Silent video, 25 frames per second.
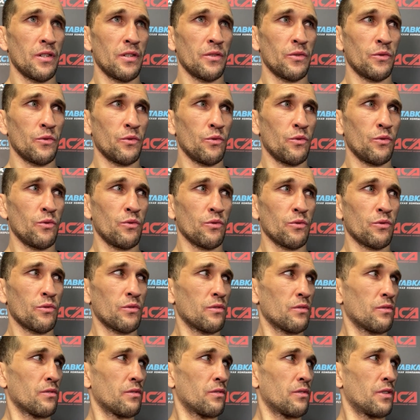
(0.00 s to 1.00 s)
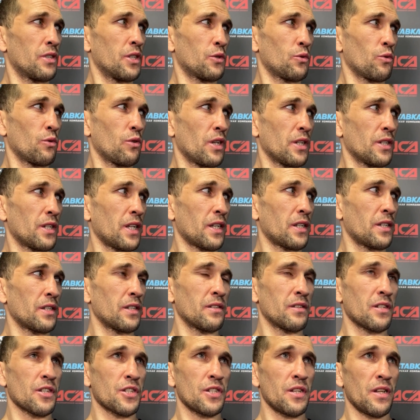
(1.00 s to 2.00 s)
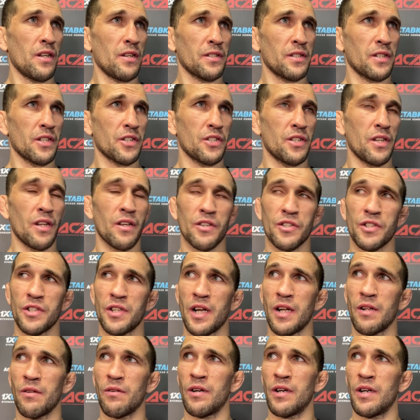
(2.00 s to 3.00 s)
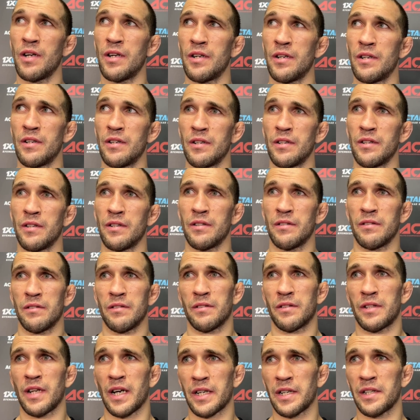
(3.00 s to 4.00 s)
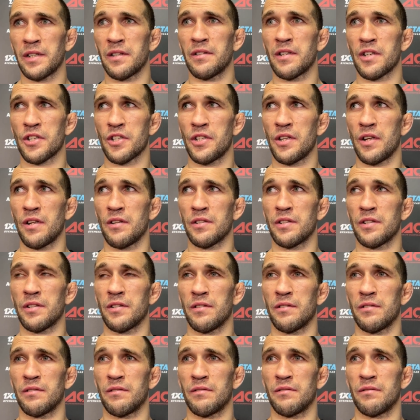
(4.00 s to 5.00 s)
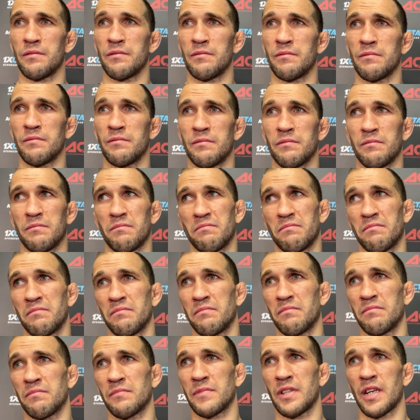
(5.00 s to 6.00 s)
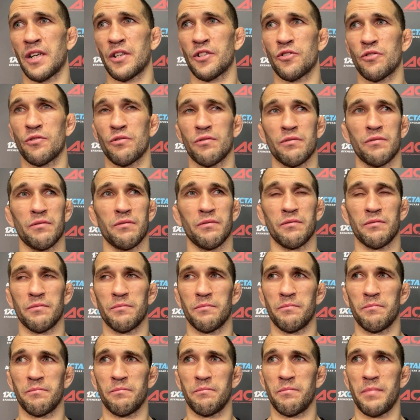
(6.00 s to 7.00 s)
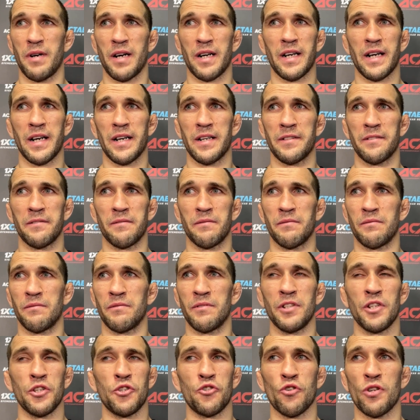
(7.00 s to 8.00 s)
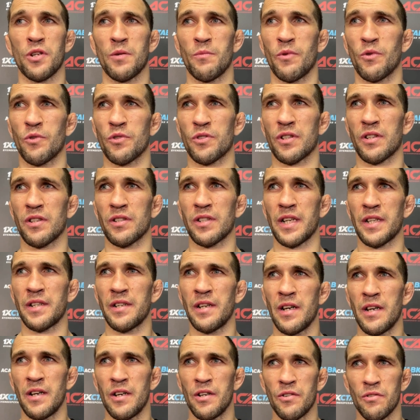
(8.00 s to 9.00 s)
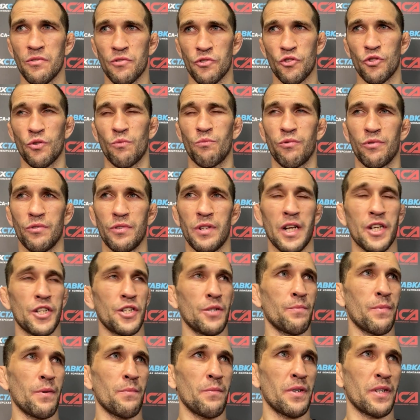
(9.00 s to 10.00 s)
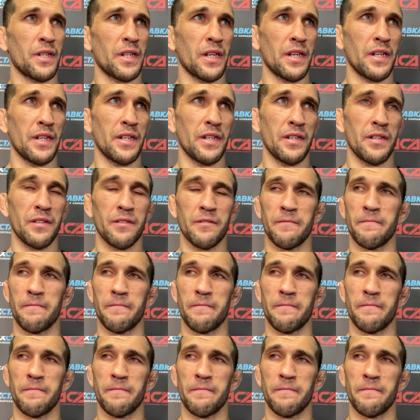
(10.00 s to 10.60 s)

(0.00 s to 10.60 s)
Но титула я так и не дождался, ждал, ждал, mm-hmm. так и не дождался. Так что пока ничего не могу сказать что будет дальше по моей карьере.